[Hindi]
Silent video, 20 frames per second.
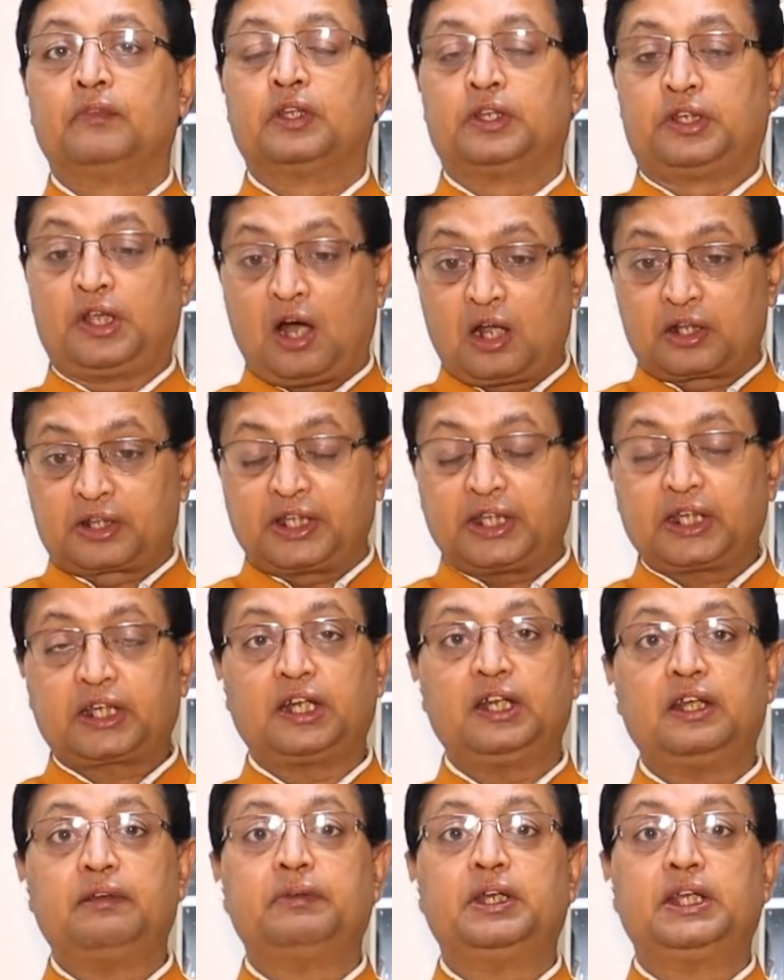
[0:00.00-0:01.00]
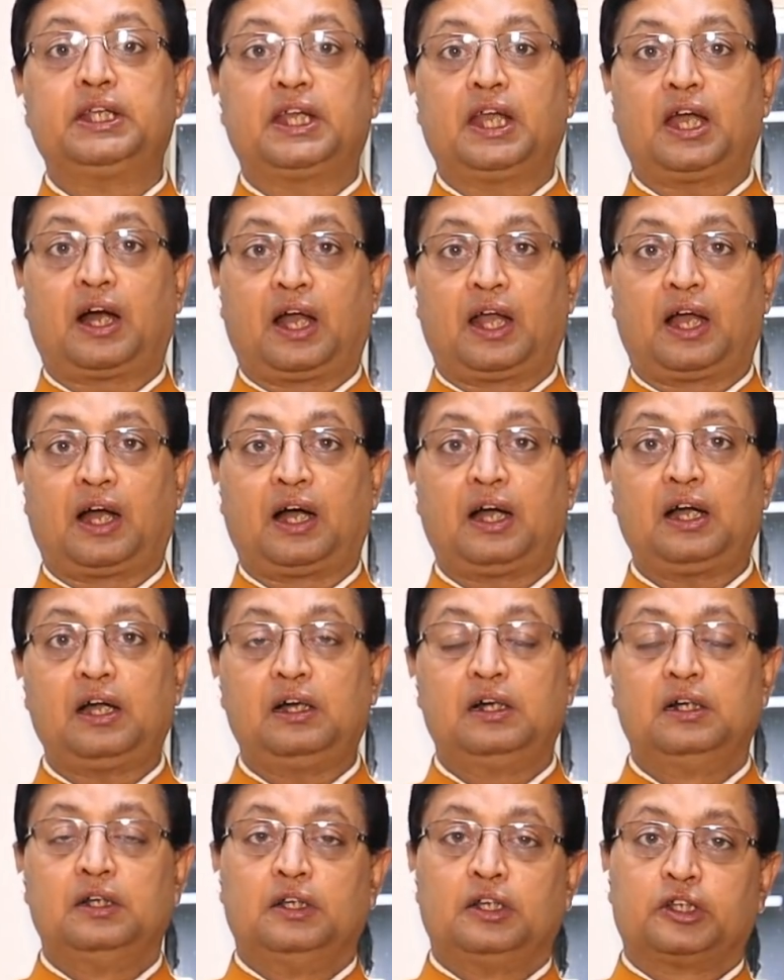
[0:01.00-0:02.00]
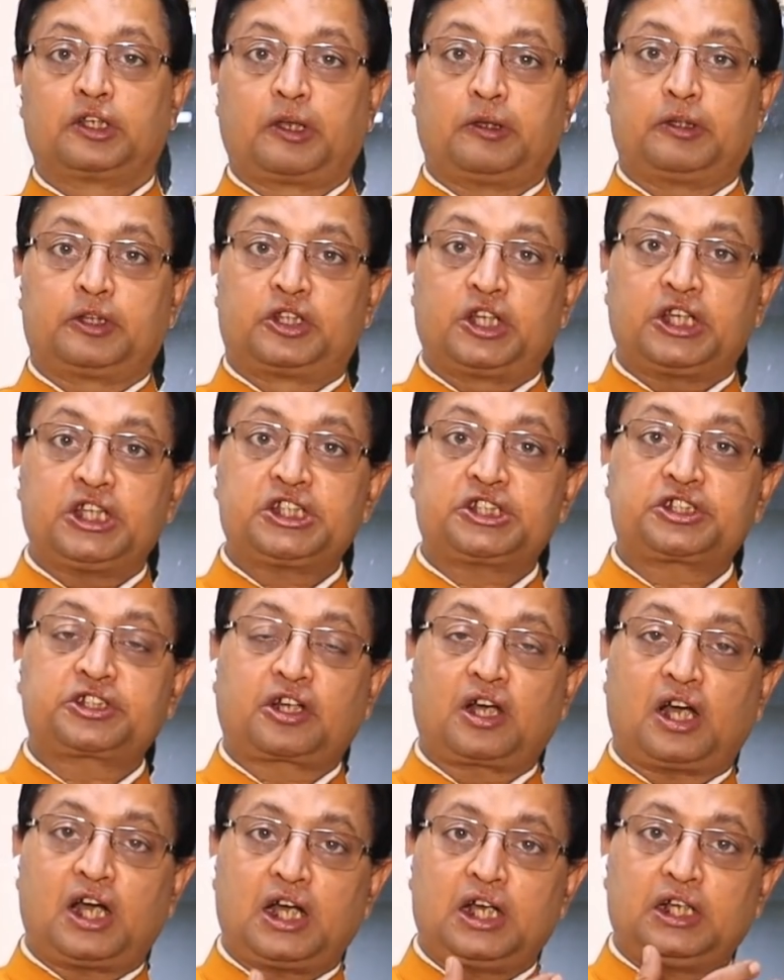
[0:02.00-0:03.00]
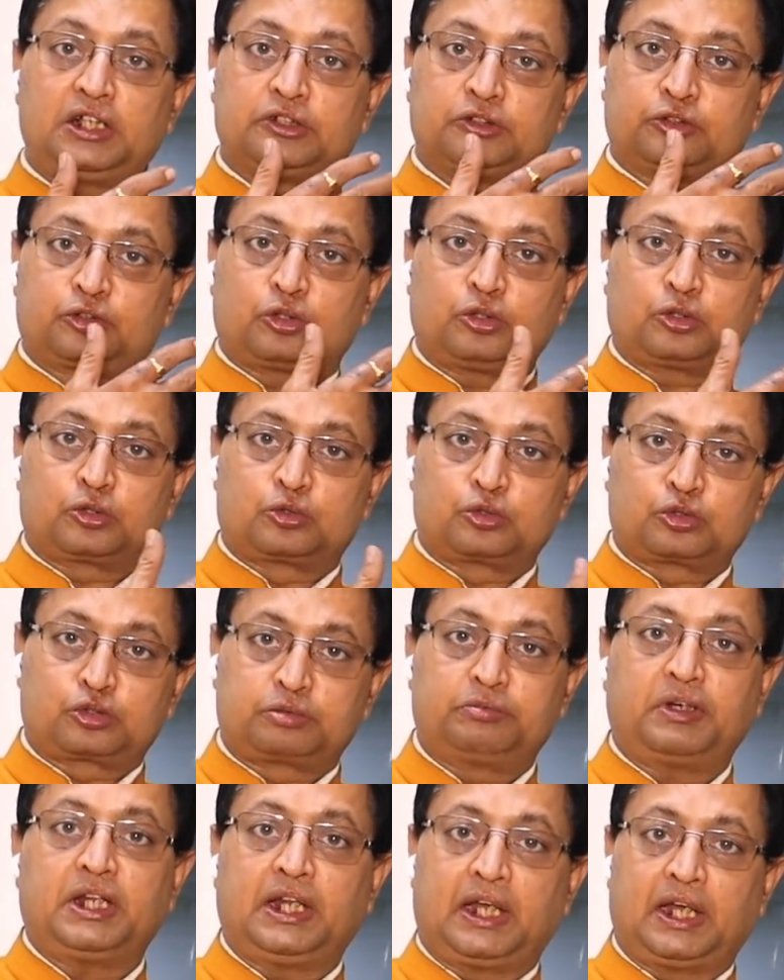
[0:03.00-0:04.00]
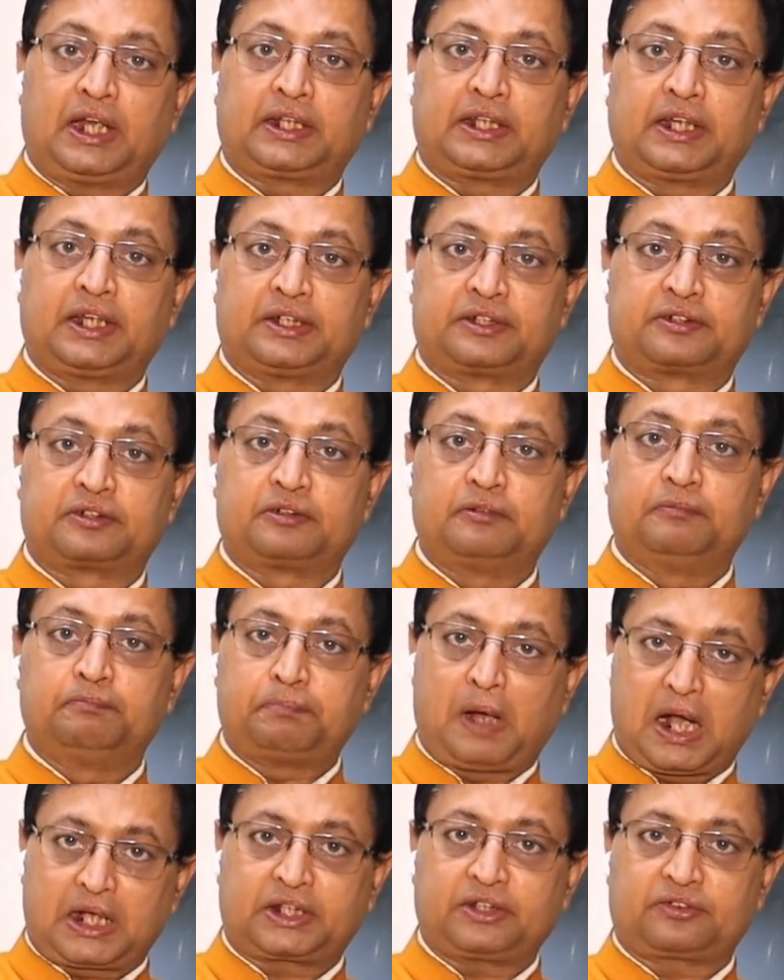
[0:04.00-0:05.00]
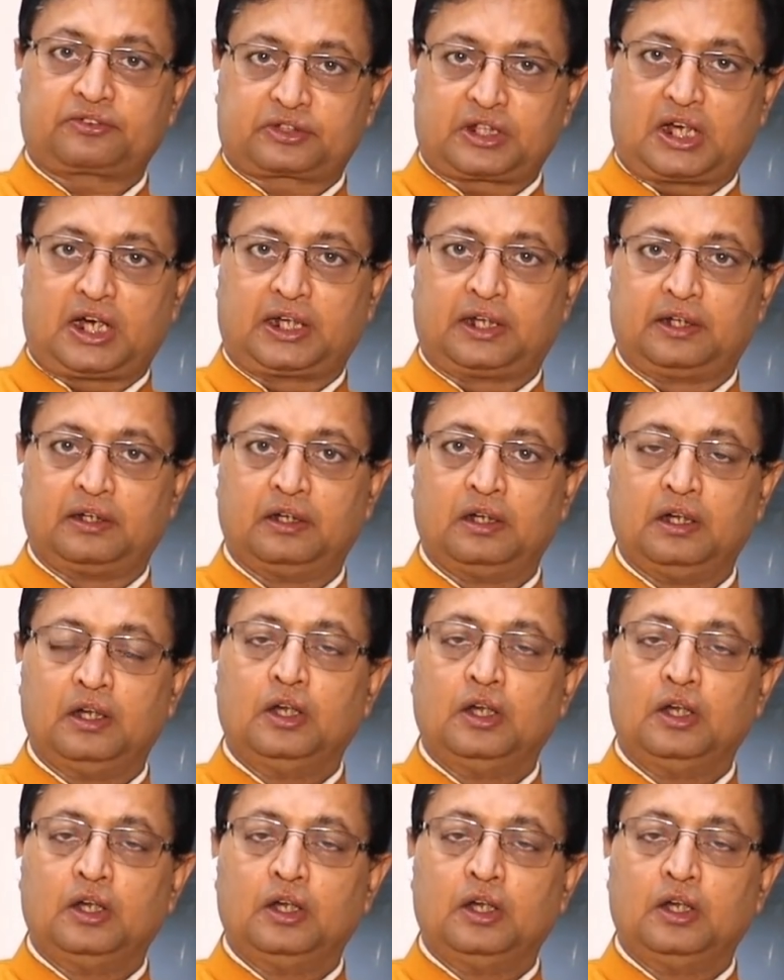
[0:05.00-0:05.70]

यहां देखने में यह आया कि देश का जो दुश्मन है देश पाकिस्तान